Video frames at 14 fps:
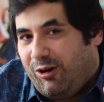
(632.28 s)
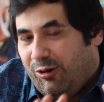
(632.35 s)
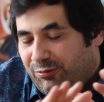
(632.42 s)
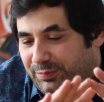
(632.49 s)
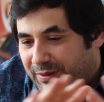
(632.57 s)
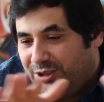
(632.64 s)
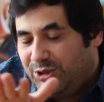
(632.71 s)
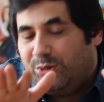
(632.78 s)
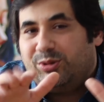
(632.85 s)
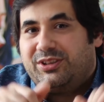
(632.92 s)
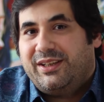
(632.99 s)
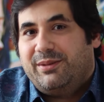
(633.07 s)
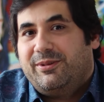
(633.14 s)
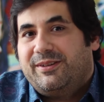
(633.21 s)
auf
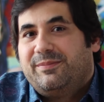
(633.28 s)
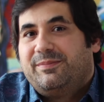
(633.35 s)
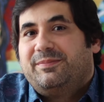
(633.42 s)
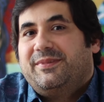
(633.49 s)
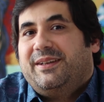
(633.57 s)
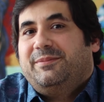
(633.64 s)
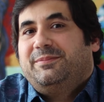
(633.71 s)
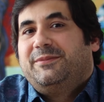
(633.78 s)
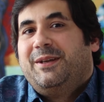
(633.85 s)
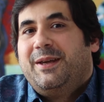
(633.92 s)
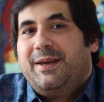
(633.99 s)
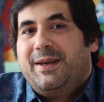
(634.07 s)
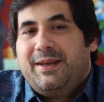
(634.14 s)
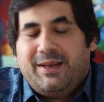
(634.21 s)
Beziehungsebene. Ja?
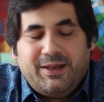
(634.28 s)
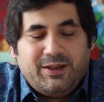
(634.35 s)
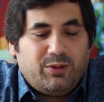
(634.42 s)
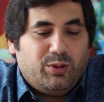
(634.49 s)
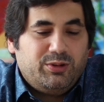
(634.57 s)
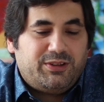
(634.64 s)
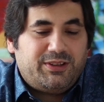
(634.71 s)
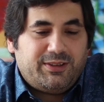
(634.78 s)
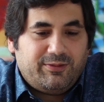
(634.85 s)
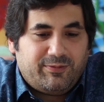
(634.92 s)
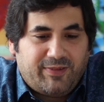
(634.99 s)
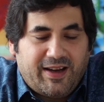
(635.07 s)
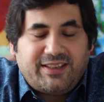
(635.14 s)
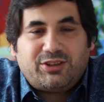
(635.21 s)
Und
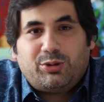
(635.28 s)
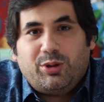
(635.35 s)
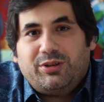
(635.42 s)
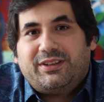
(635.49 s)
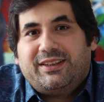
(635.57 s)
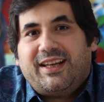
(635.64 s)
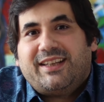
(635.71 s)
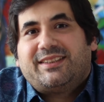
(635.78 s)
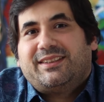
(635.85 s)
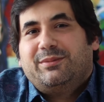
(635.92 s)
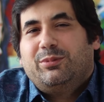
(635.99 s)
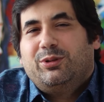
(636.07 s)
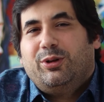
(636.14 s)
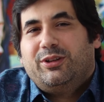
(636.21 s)
was könnte das
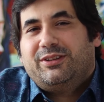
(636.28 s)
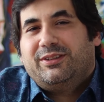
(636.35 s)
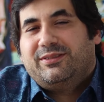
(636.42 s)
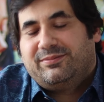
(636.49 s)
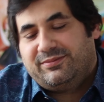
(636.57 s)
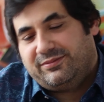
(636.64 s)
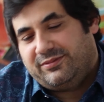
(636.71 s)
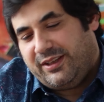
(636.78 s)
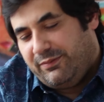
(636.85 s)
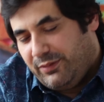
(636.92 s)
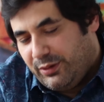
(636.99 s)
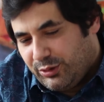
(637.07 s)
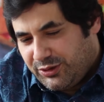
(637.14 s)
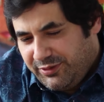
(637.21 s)
denn bedeuten?
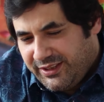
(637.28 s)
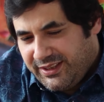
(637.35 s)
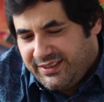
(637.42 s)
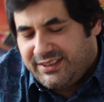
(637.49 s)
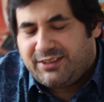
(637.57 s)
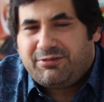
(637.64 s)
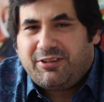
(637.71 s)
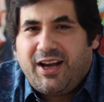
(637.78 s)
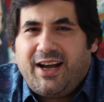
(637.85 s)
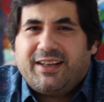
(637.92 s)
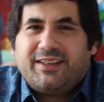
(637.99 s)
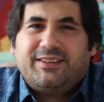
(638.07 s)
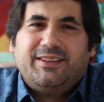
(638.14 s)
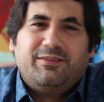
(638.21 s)
nehmen wir uns wieder diese
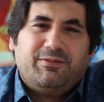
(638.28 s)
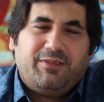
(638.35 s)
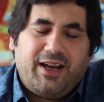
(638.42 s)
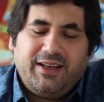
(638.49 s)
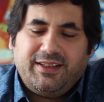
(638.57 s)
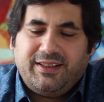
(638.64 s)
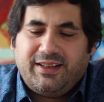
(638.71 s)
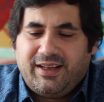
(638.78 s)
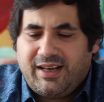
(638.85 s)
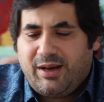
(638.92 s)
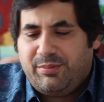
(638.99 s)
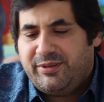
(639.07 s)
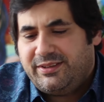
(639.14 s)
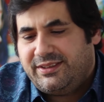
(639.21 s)
Frage. Ne? Wann
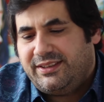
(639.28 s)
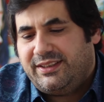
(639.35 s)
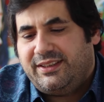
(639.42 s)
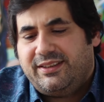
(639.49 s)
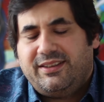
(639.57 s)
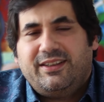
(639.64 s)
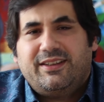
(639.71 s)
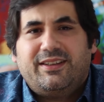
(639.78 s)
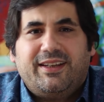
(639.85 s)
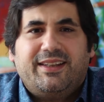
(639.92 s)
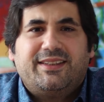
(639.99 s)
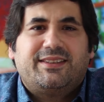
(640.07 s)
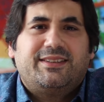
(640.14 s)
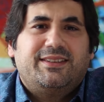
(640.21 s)
haben Sie Ihr
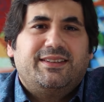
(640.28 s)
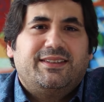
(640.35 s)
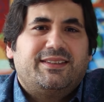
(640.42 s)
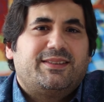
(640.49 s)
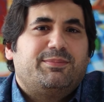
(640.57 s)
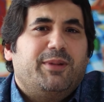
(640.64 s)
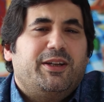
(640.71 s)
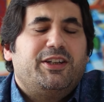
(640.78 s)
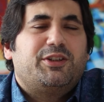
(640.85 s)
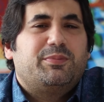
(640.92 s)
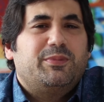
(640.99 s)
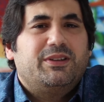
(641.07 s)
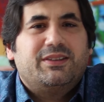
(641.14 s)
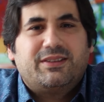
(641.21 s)
letztes
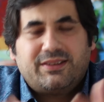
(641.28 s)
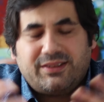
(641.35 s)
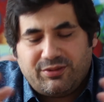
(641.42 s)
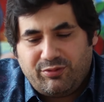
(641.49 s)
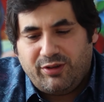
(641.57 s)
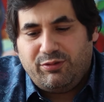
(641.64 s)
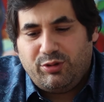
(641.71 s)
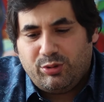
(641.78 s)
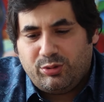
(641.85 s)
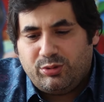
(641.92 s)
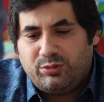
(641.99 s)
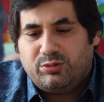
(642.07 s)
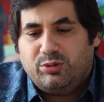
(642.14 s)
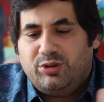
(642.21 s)
Management
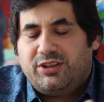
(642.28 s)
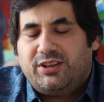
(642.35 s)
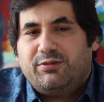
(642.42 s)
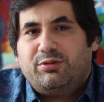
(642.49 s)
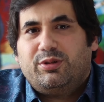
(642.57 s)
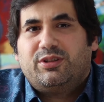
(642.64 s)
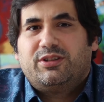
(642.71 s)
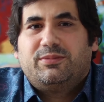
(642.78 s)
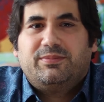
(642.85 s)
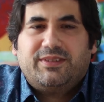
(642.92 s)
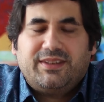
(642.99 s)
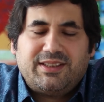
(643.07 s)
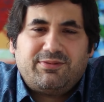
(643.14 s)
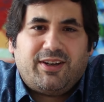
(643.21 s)
Review durchgeführt?
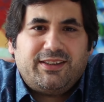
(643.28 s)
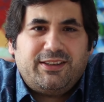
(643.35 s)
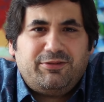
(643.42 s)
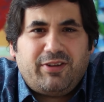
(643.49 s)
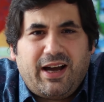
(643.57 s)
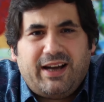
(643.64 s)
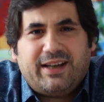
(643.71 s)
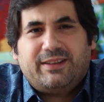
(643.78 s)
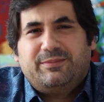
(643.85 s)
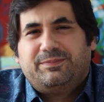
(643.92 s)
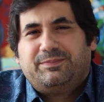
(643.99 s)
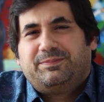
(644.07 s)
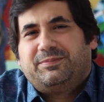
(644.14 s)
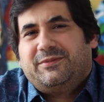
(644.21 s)
Das war die Frage.
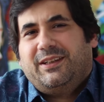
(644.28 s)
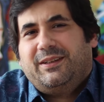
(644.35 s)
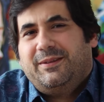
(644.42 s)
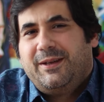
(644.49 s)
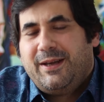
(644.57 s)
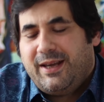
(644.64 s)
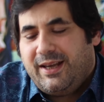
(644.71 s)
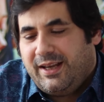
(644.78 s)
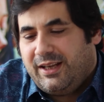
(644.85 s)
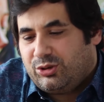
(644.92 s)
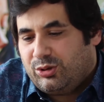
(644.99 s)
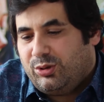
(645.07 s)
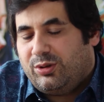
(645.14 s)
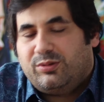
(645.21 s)
Ja?
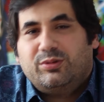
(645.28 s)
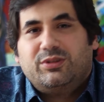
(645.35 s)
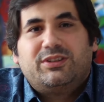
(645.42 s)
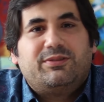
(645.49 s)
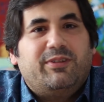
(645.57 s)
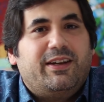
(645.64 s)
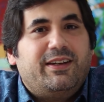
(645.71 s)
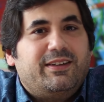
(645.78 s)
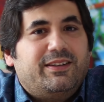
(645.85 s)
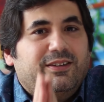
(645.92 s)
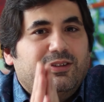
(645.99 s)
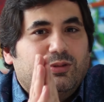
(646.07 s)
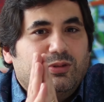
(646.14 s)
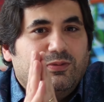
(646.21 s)
So, und
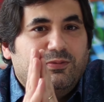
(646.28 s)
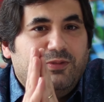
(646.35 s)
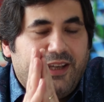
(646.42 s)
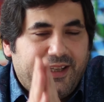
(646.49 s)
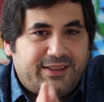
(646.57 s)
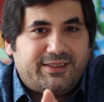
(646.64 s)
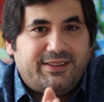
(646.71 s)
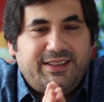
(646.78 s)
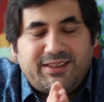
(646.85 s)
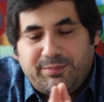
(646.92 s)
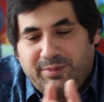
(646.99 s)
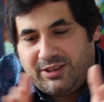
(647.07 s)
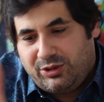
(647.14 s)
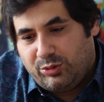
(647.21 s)
wenn wir jetzt
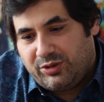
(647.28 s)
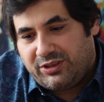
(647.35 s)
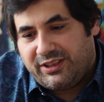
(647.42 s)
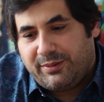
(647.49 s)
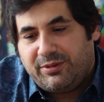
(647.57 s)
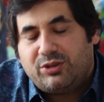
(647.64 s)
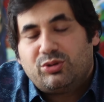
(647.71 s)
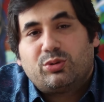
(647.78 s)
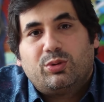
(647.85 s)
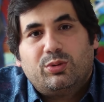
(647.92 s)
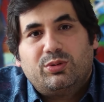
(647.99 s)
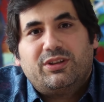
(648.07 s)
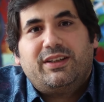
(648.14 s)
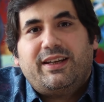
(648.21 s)
diese Beziehungsebene
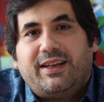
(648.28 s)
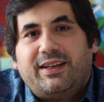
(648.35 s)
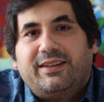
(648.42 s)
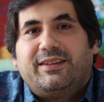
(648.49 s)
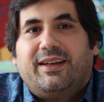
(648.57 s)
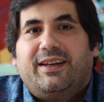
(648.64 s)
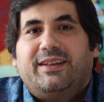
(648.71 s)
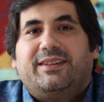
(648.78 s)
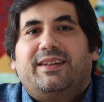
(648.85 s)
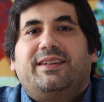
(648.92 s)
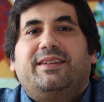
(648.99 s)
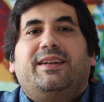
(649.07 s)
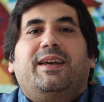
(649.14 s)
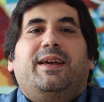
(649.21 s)
zugrunde legen, ja,
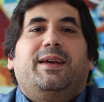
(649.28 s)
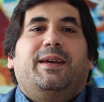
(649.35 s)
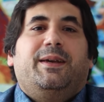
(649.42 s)
dann